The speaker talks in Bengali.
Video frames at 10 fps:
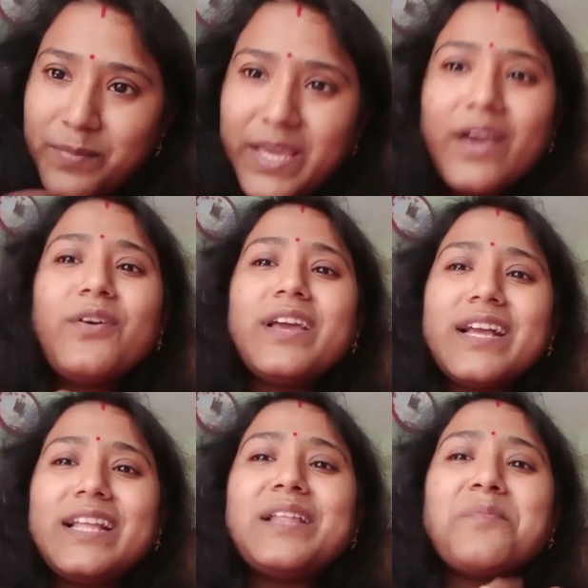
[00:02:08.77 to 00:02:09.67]
বিয়ে হয়ে
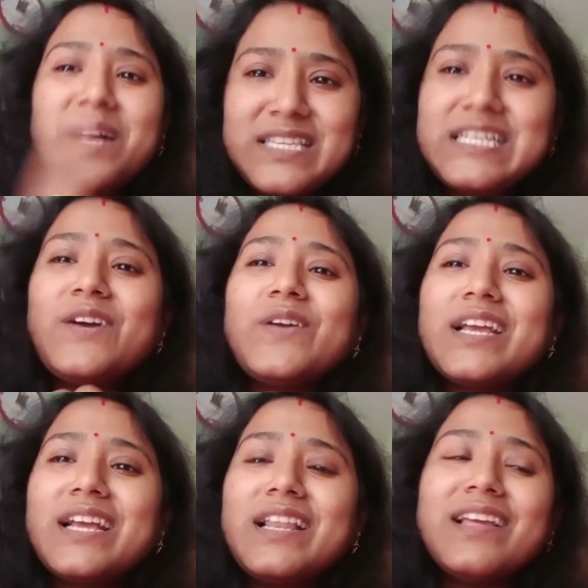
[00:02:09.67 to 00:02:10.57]
গেলে বাচ্চা
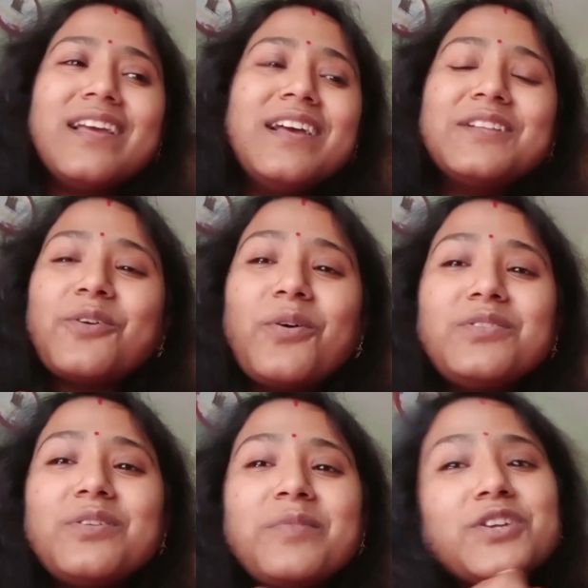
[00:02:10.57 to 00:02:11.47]
হয়ে গেলে তখন
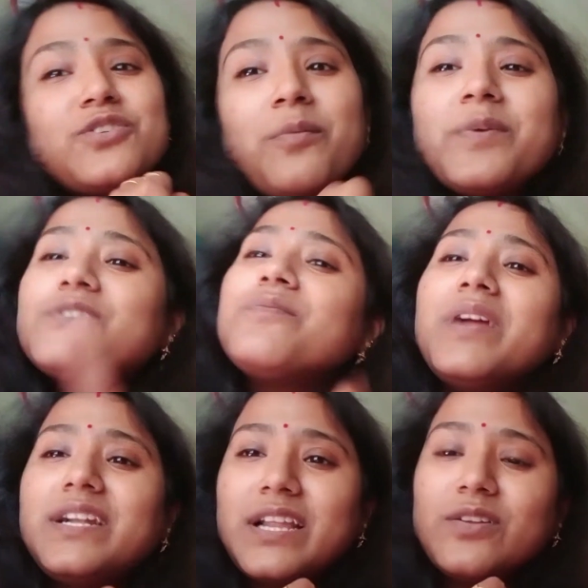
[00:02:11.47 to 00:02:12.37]
তোমাকে সব কিছু
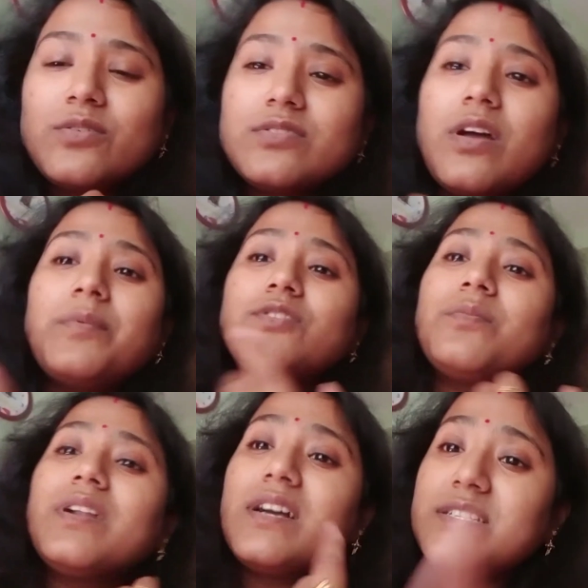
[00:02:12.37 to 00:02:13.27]
মেনটেন করতে হবে
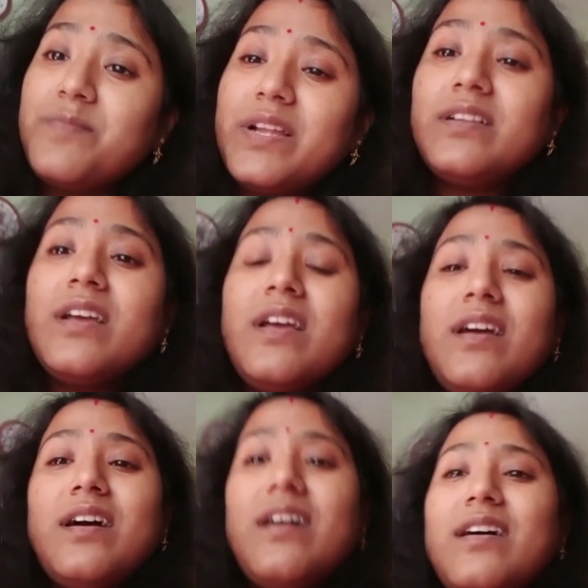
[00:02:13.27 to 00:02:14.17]
তোমার হাজব্যান্ড
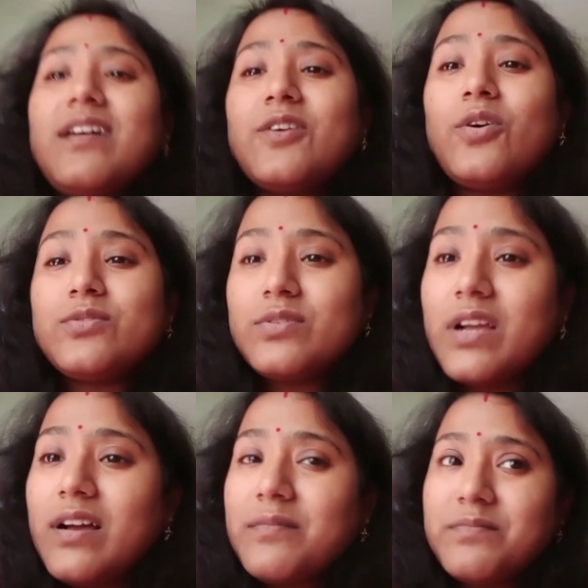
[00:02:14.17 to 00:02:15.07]
কতটা